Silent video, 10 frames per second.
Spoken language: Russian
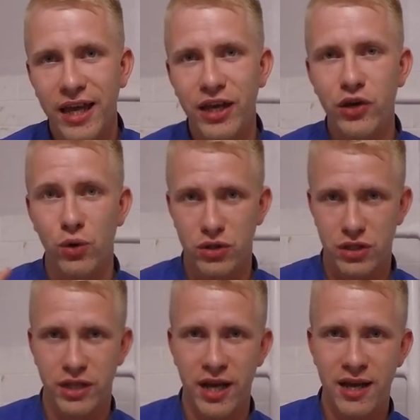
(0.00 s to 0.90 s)
И ее
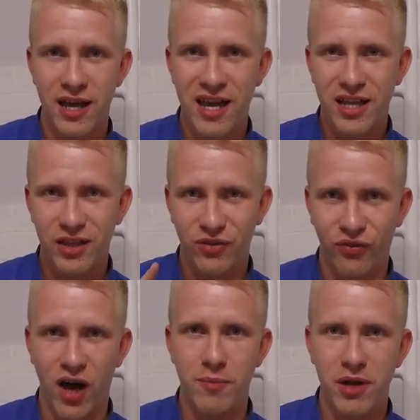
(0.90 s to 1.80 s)
цена
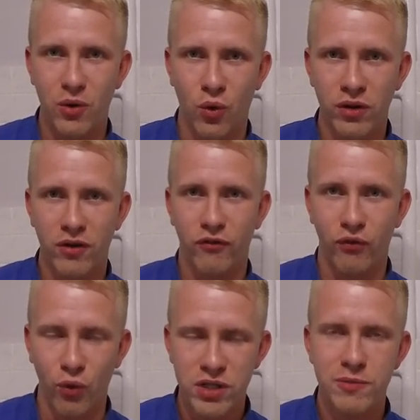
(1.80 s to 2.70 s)
2 миллиона
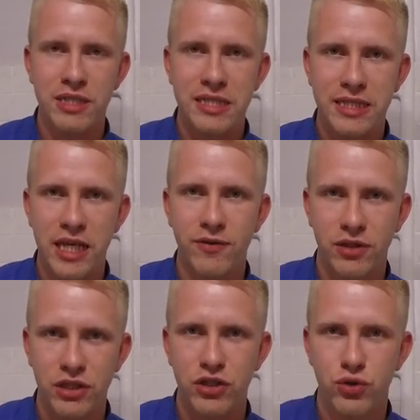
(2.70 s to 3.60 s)

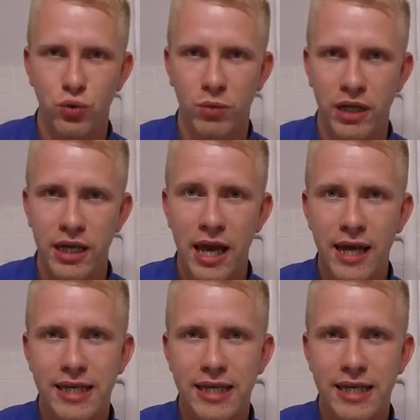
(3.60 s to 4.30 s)
89 тысяч рублей.